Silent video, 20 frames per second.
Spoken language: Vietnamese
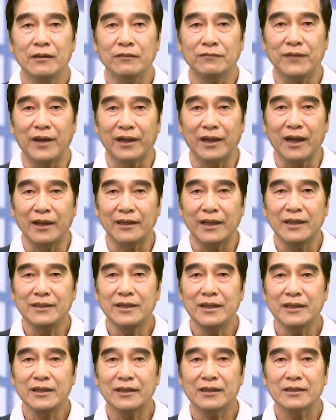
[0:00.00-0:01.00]
và gần đây
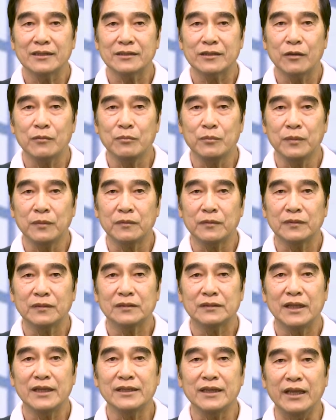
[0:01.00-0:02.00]
nhất trong
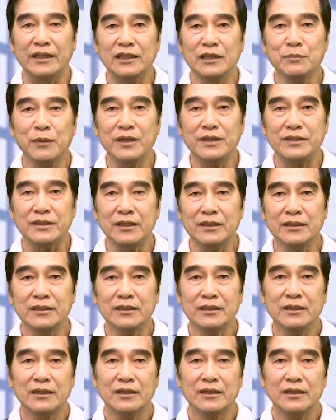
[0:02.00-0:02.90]
thế kỷ thứ 19